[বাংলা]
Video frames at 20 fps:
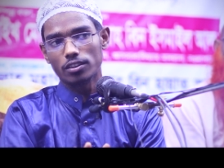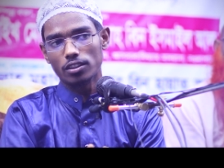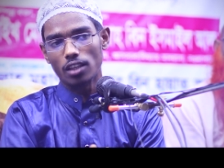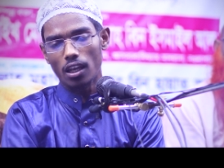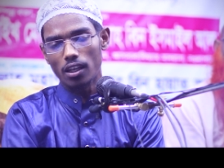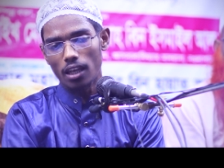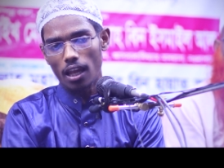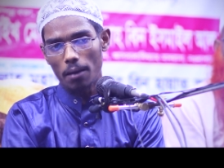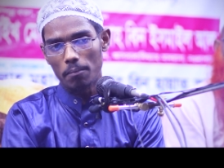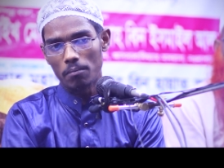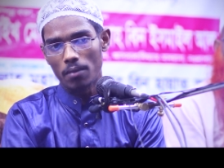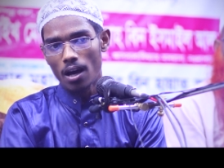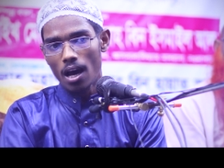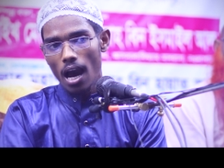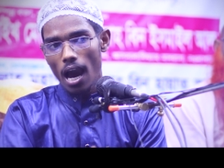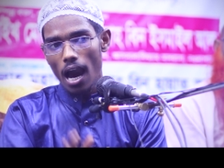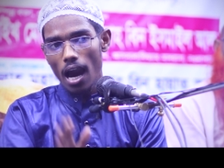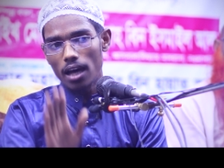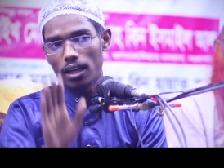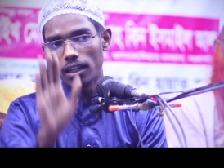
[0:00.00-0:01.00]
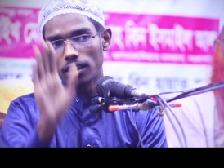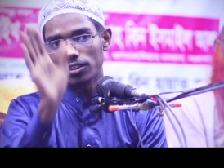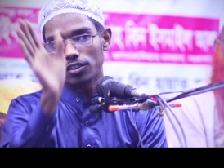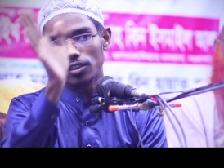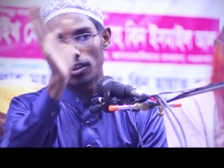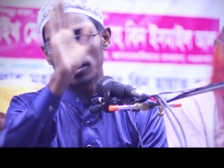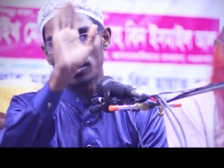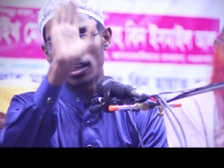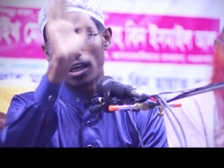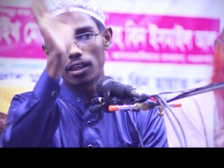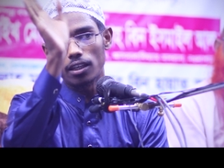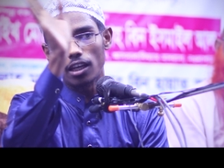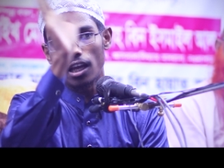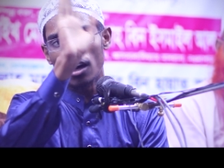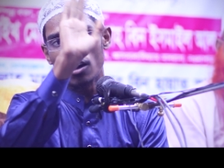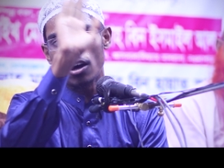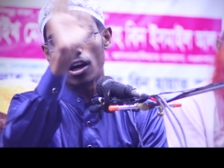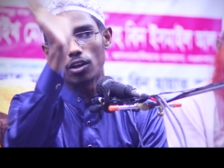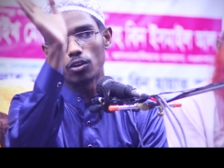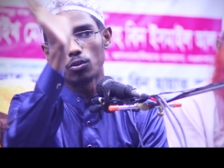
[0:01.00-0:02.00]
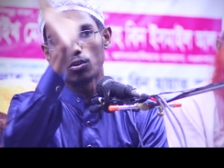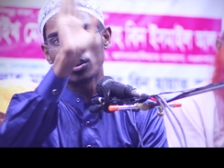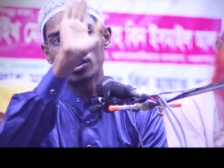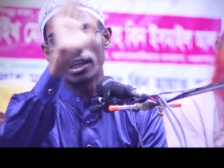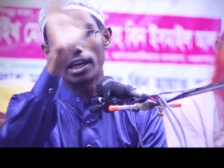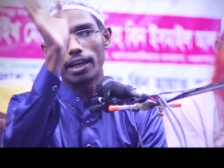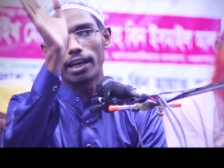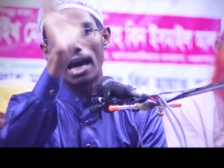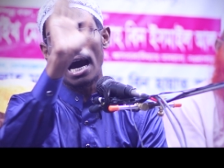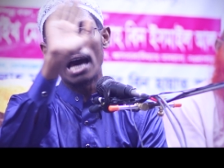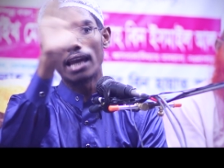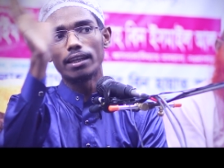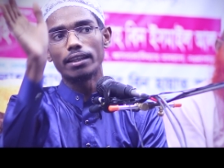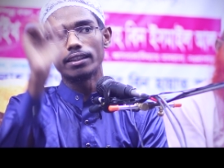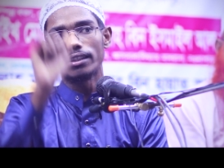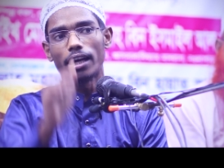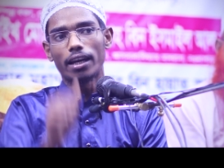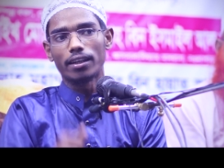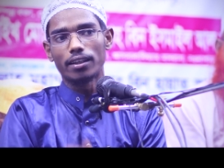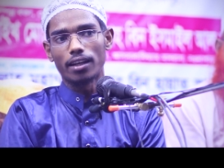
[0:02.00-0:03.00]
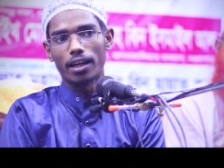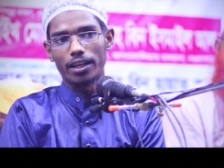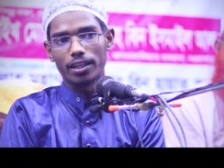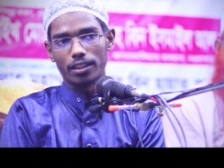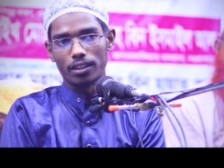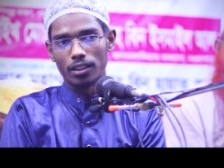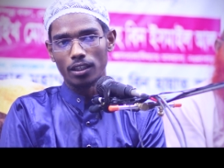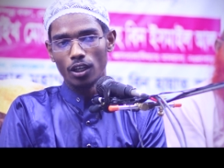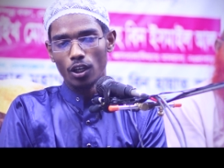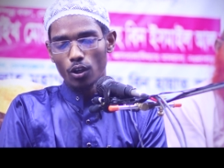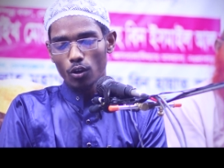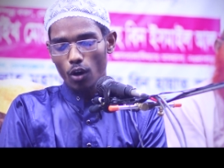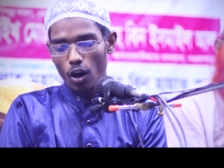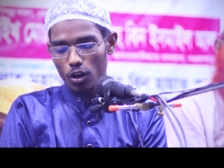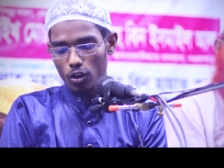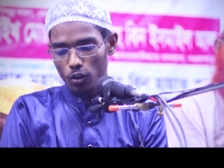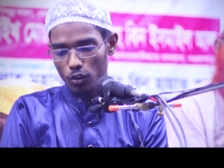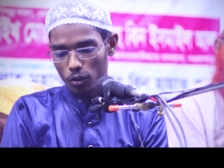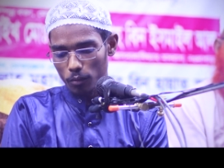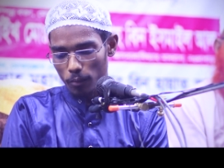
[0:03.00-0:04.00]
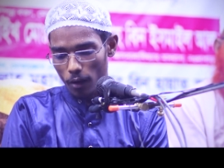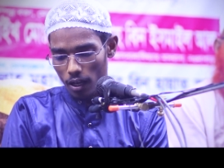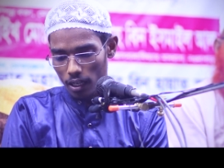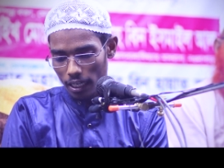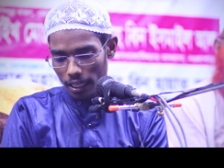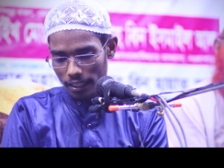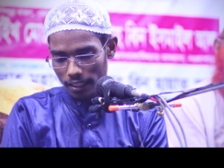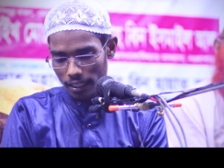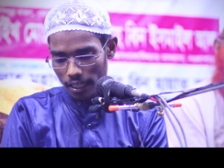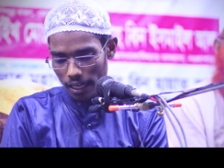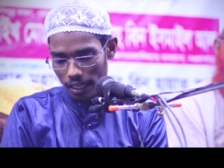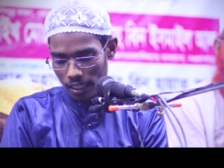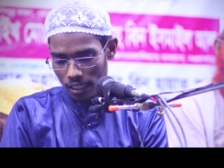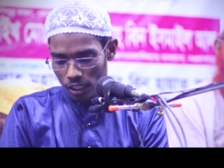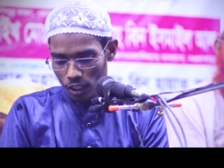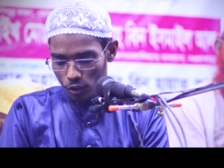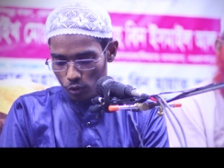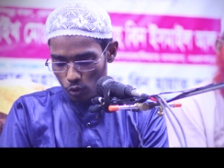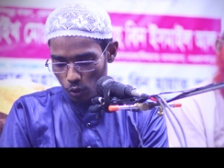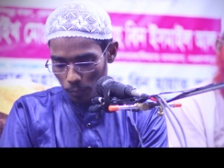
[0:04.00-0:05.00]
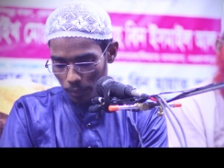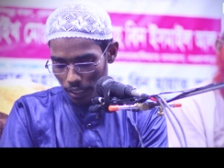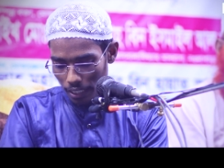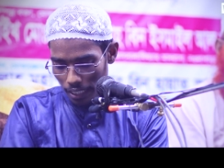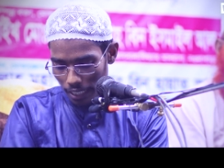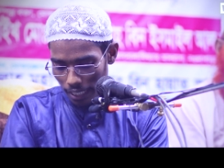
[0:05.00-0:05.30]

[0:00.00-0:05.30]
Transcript: সাল্লাম আনাস রদি আল্লাহানহুকে গালি দেন নাই কখনো বলেন নাই তুমি